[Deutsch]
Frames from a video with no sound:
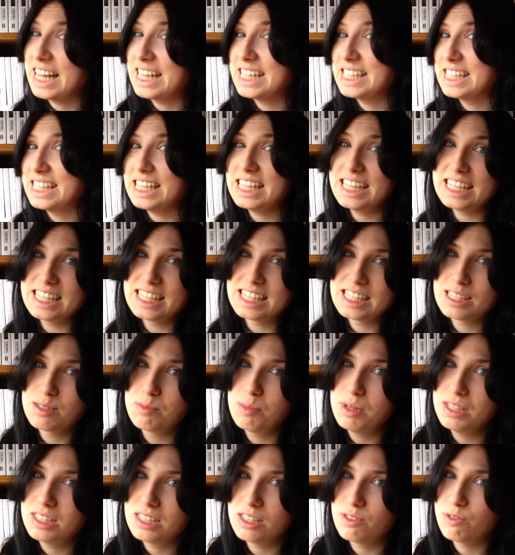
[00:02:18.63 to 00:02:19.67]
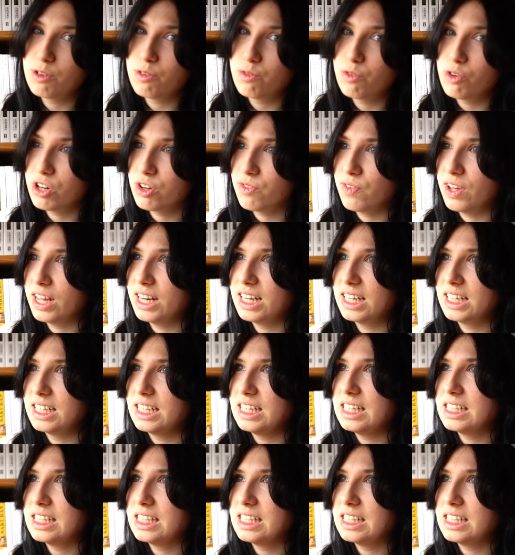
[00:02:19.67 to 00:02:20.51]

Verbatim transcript: ein singendes Mädchen verfolgt werden,